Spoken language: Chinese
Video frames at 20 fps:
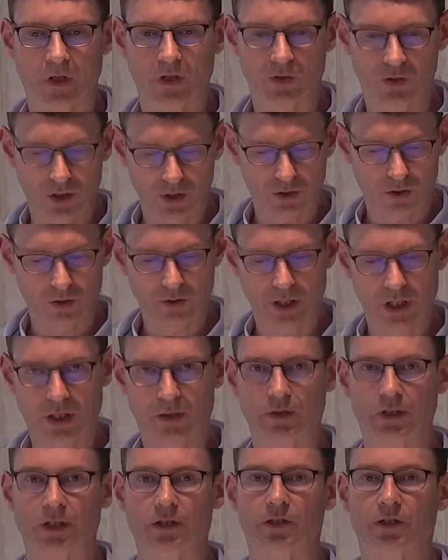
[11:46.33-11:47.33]
最重
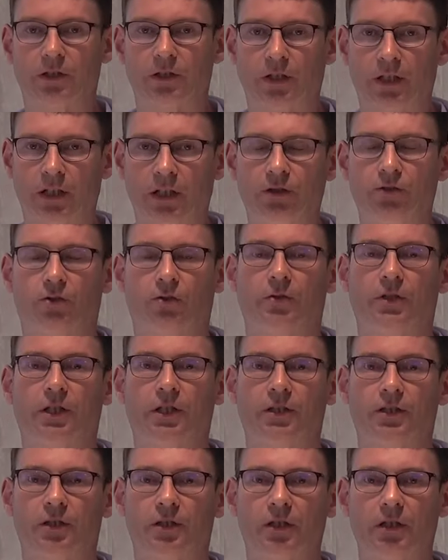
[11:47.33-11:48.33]
要的是天主
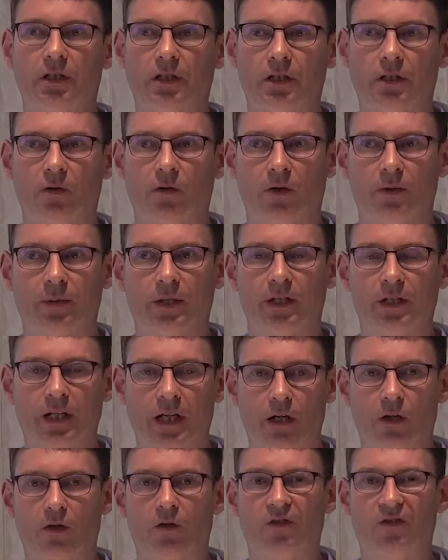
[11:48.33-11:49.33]
的旨意，我们
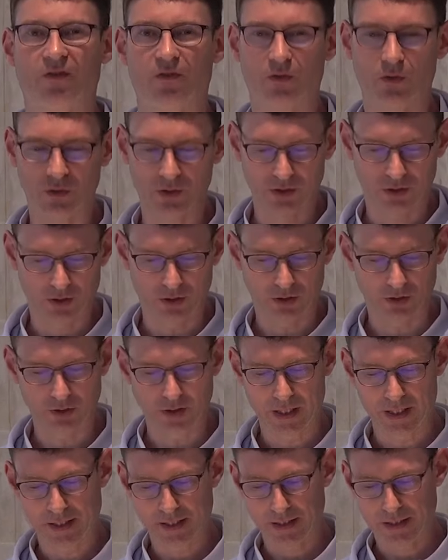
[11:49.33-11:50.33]
要服从